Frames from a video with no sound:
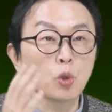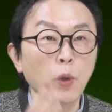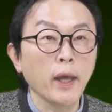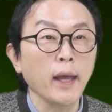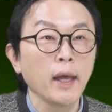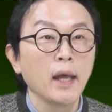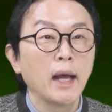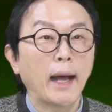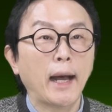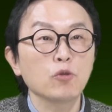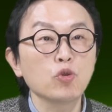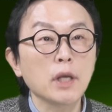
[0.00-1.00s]
초에
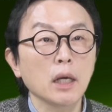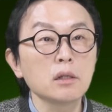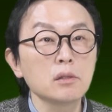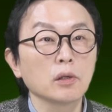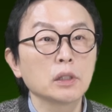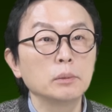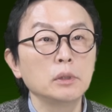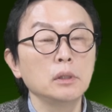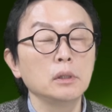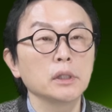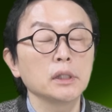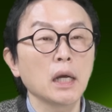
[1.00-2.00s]
아주 작은
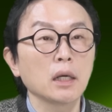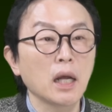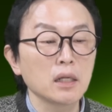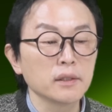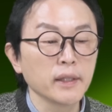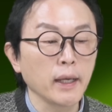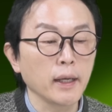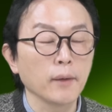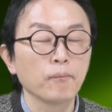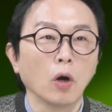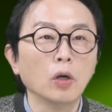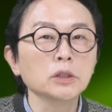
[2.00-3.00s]
적금을 시작을 하는데,
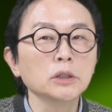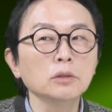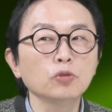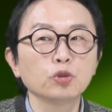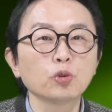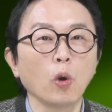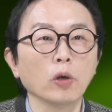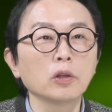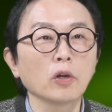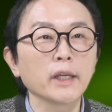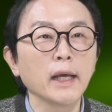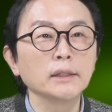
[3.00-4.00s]
저는 주로
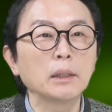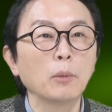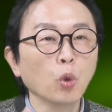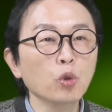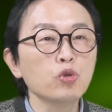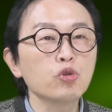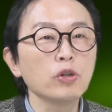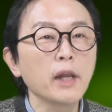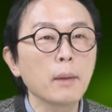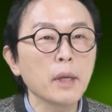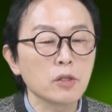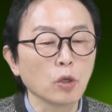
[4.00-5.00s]
어떻게 하냐,
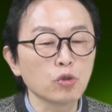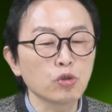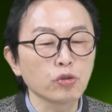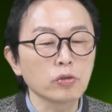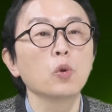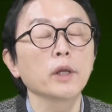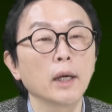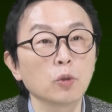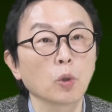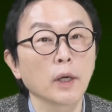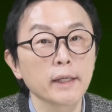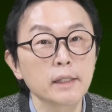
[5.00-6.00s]
돈쭐남의 저축
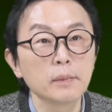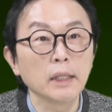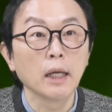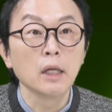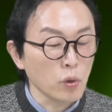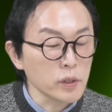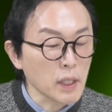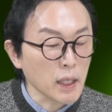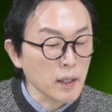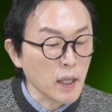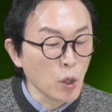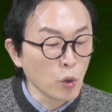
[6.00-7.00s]
공개하도록 하겠습니다.
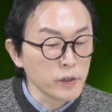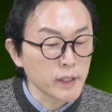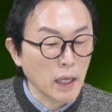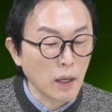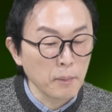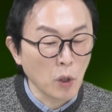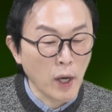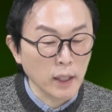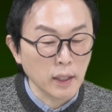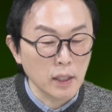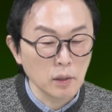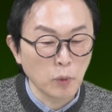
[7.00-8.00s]
통장의 내용을 제가 한번
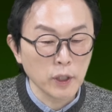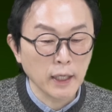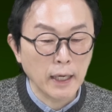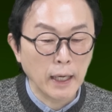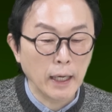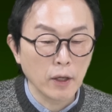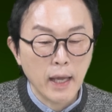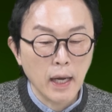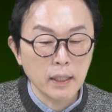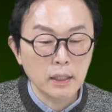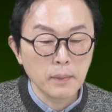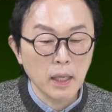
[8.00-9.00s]
확대해서 보니까
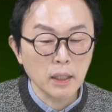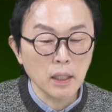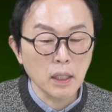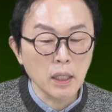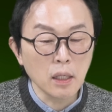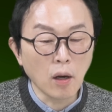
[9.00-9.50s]
계약 금액이